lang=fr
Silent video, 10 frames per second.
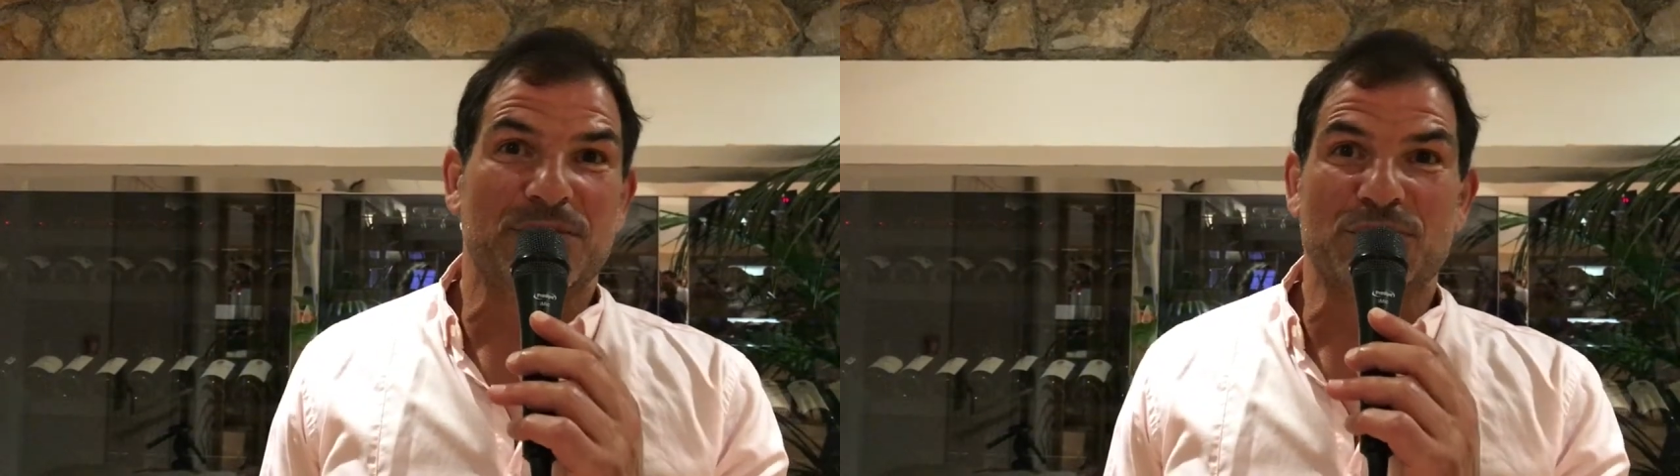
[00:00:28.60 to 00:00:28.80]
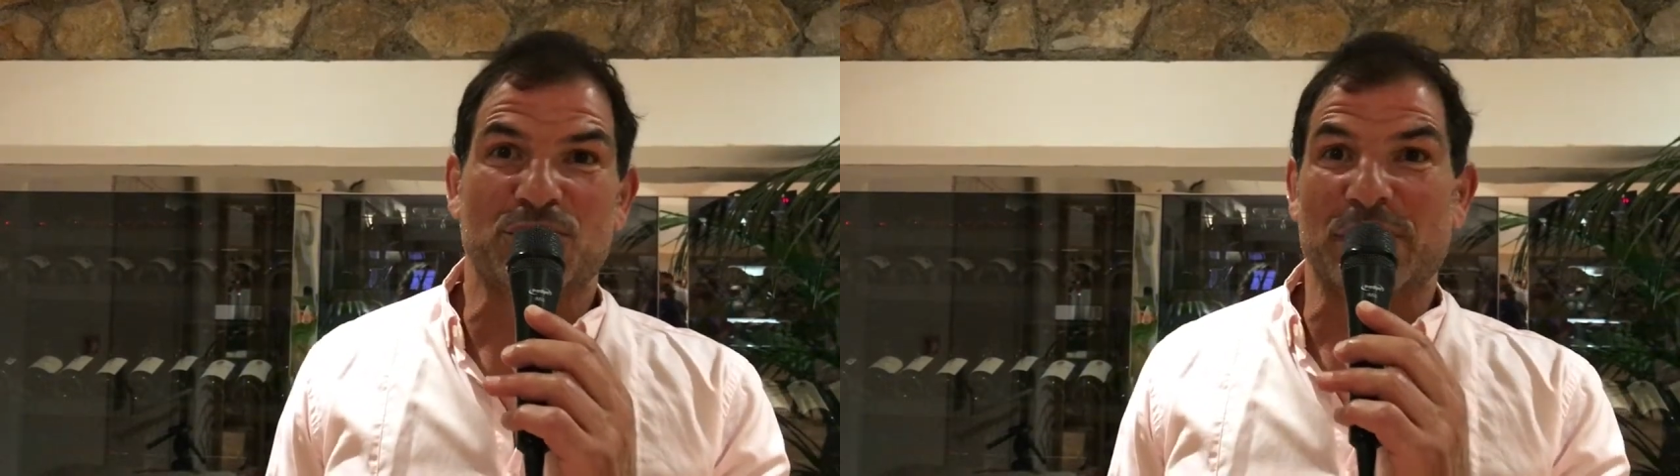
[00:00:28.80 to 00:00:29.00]

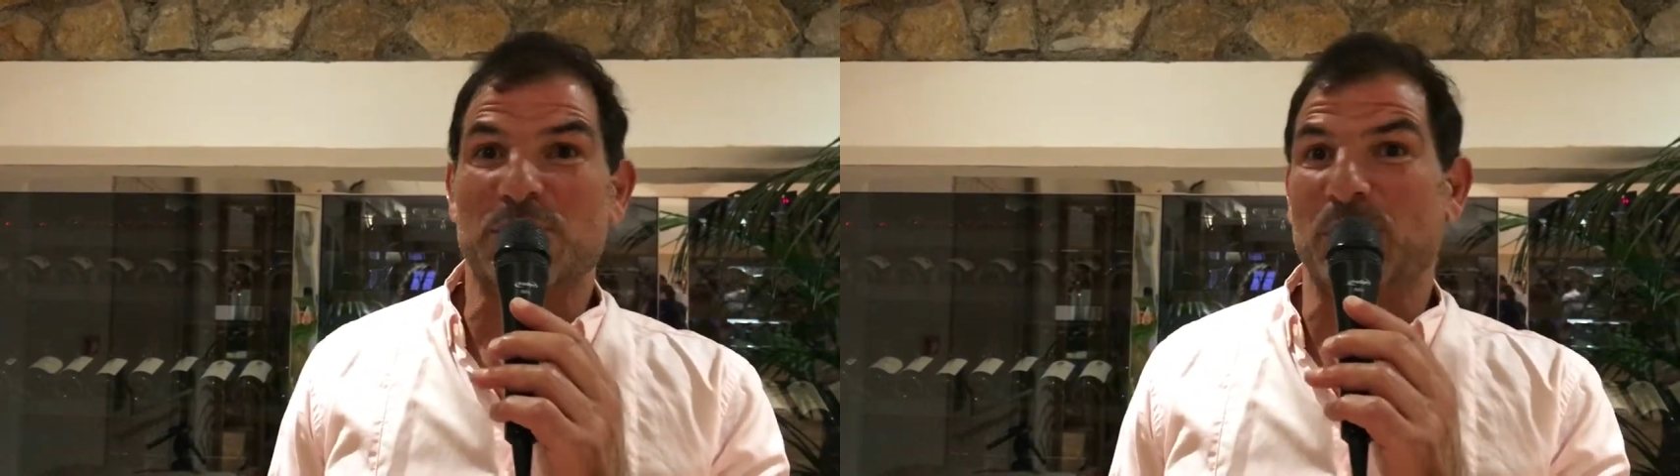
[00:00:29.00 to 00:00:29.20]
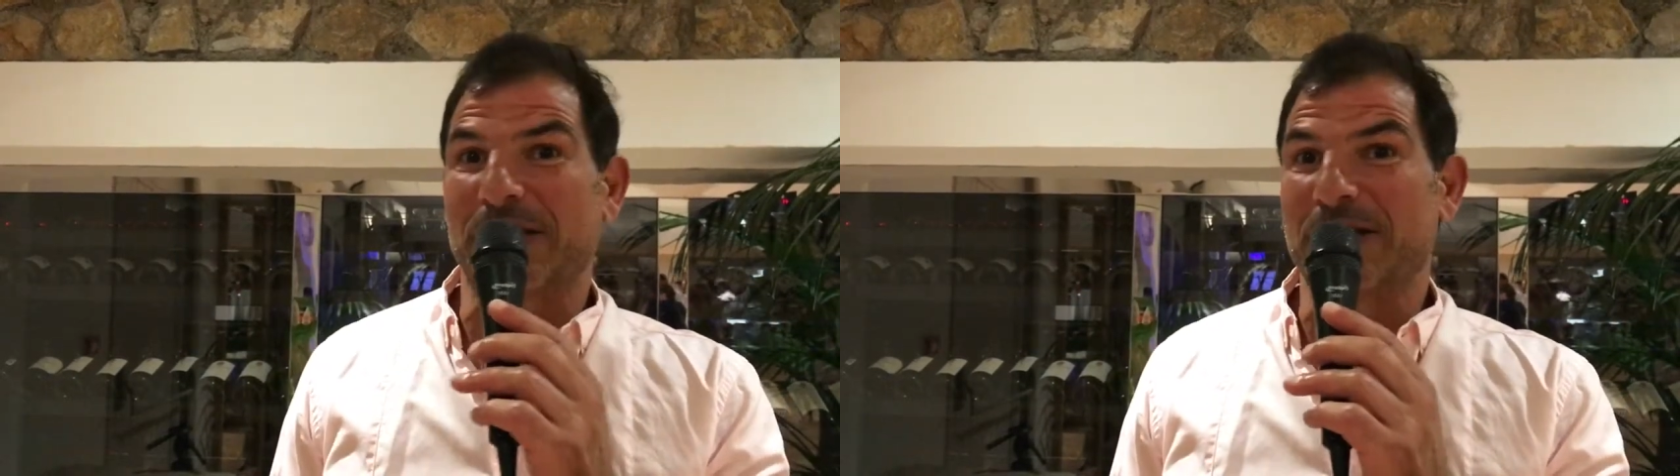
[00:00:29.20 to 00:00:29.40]
son
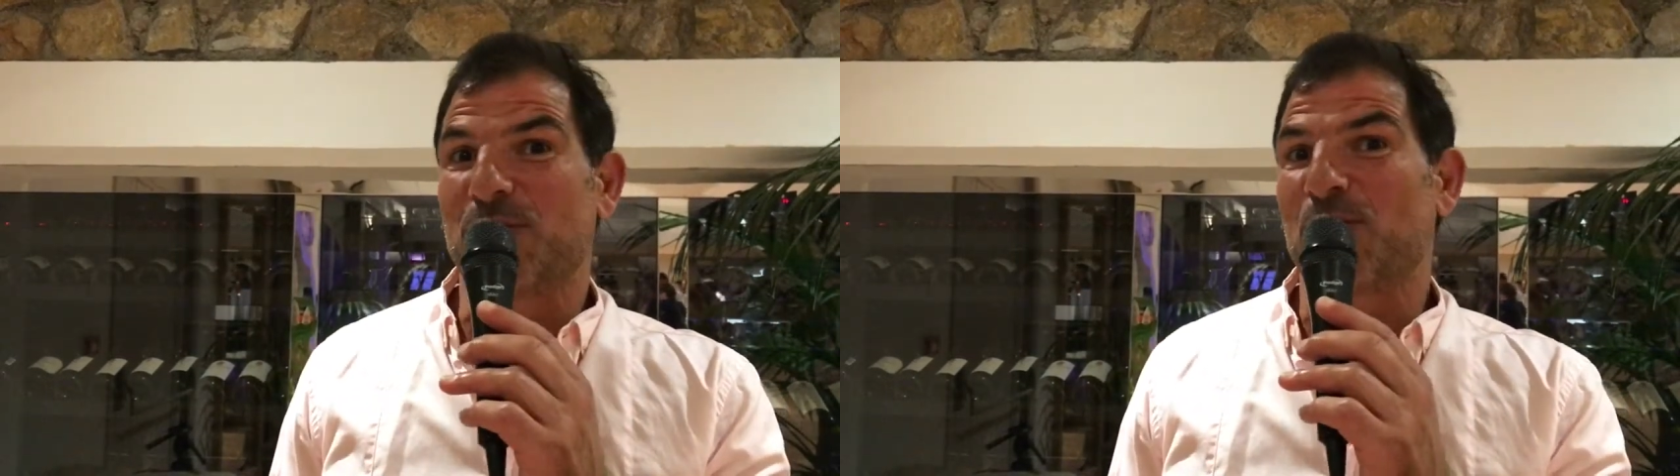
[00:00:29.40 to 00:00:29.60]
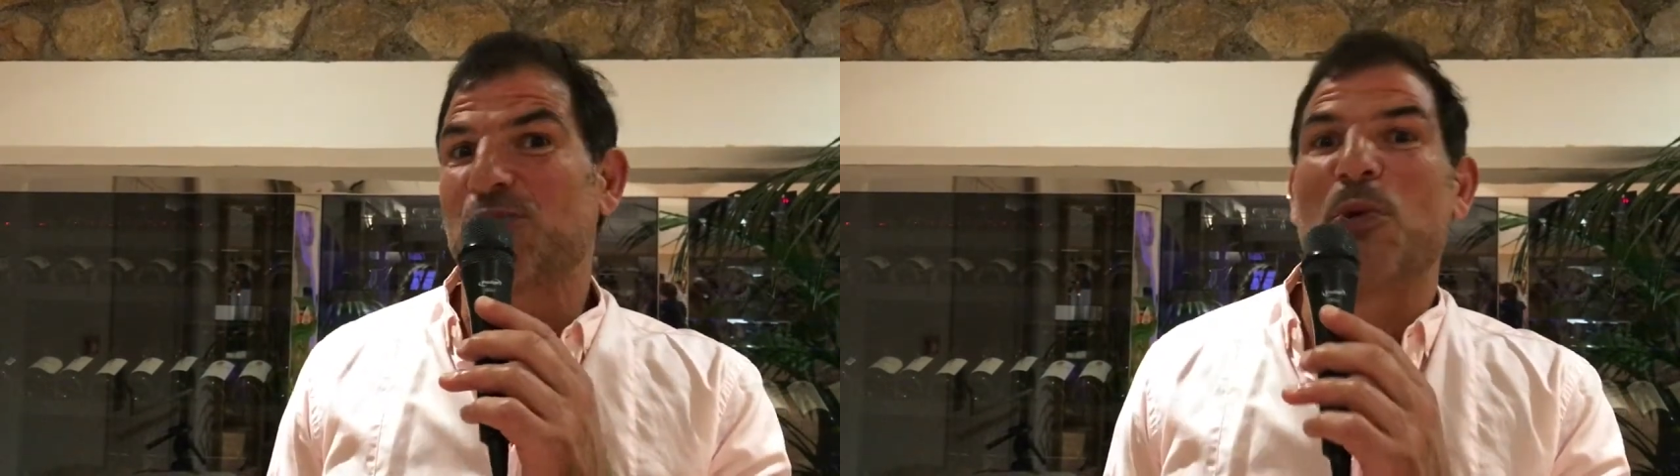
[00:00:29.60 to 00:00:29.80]

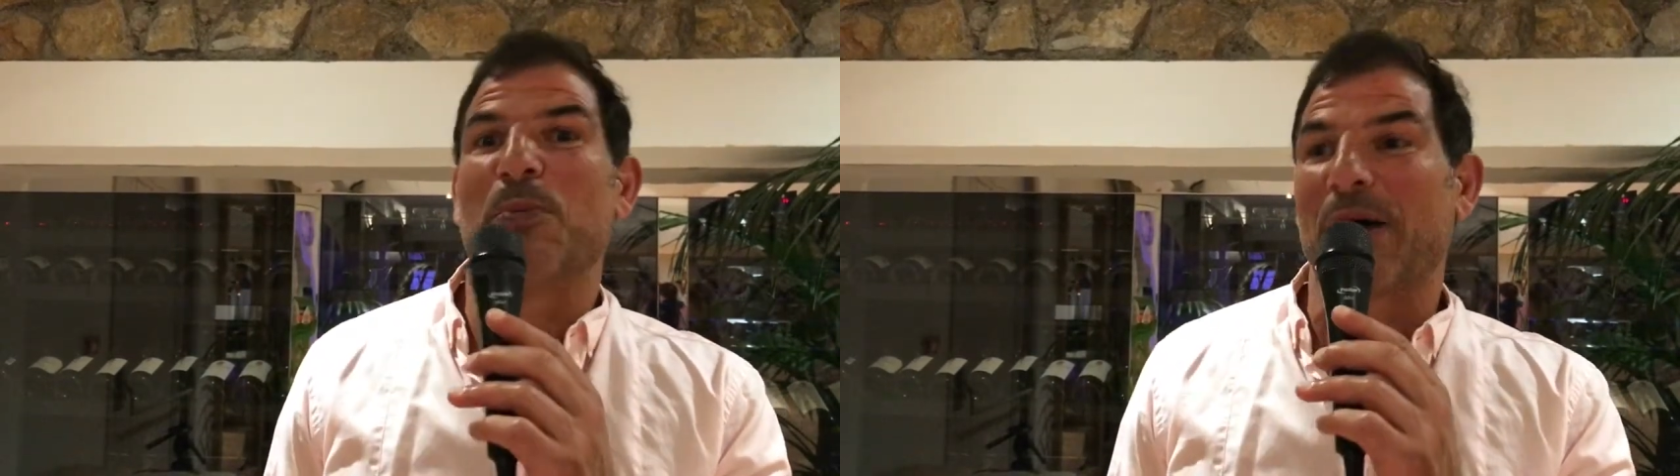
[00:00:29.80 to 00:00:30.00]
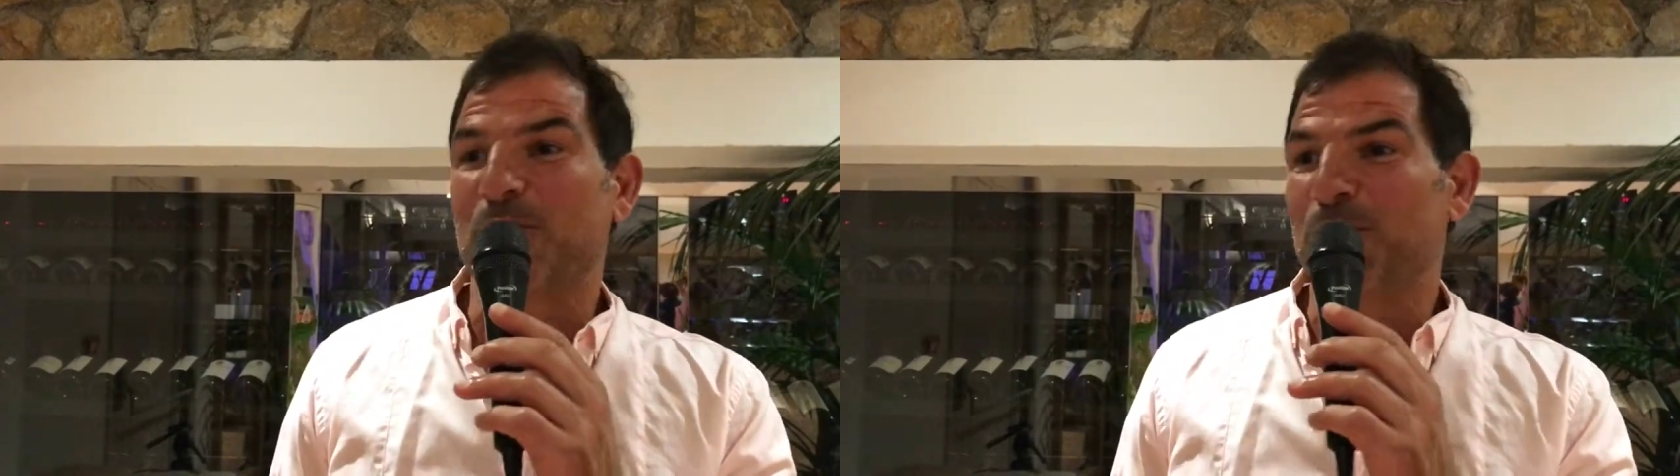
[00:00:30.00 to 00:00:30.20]
exploitation, son
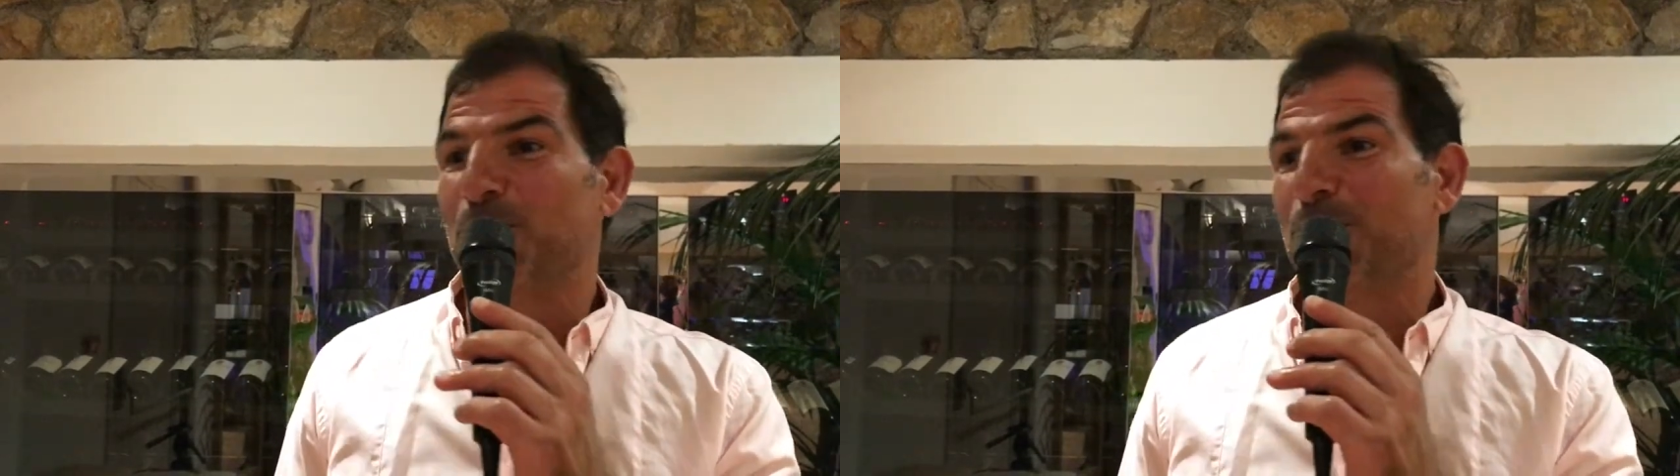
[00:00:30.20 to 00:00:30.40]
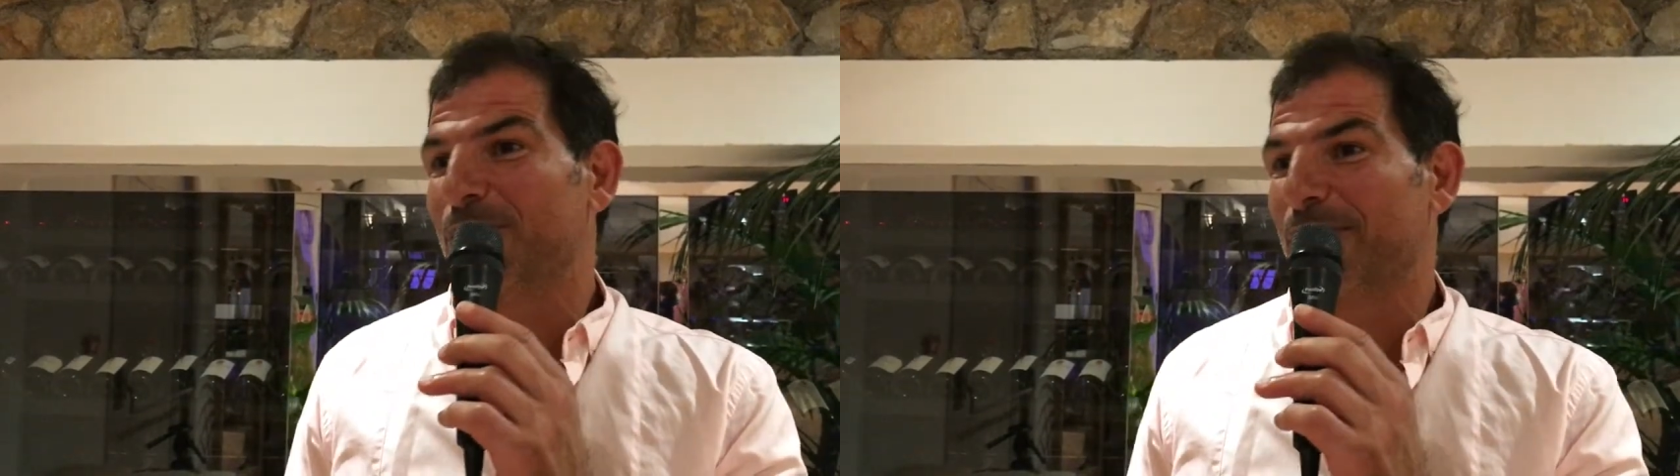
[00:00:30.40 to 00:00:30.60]

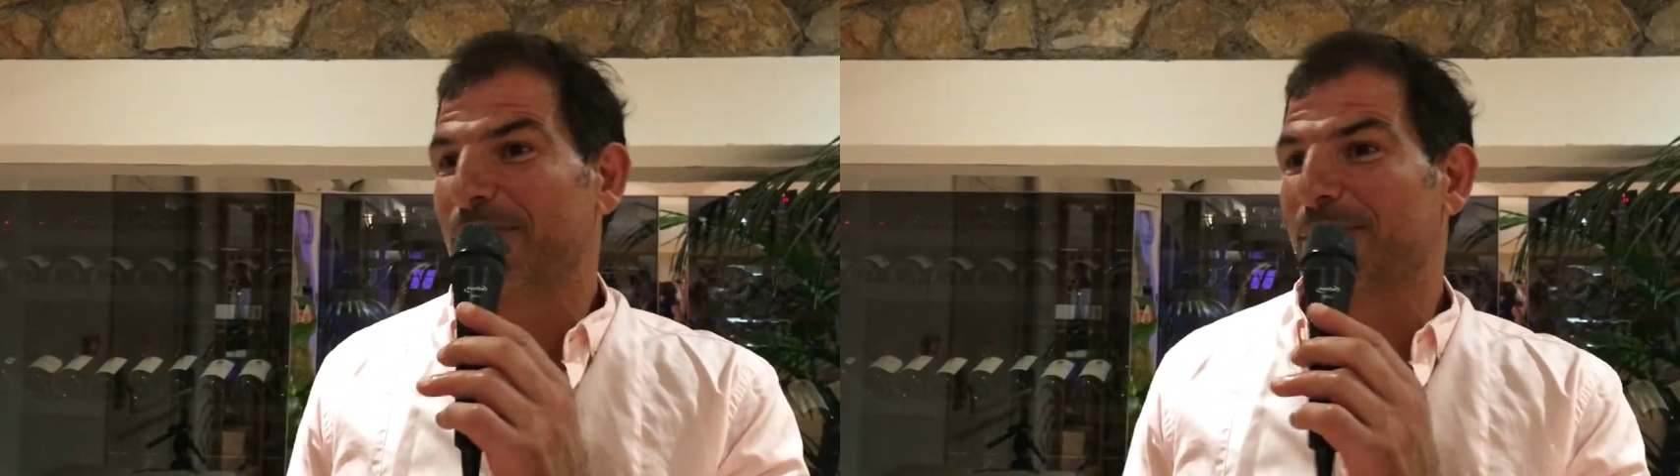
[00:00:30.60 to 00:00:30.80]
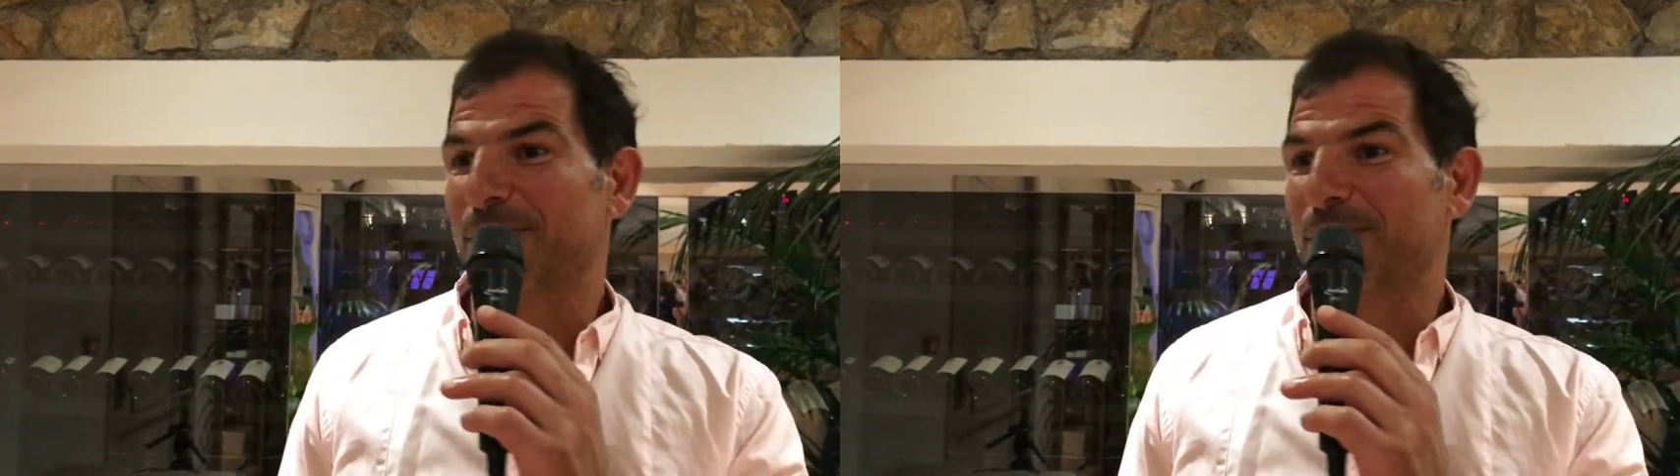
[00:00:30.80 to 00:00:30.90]
parcours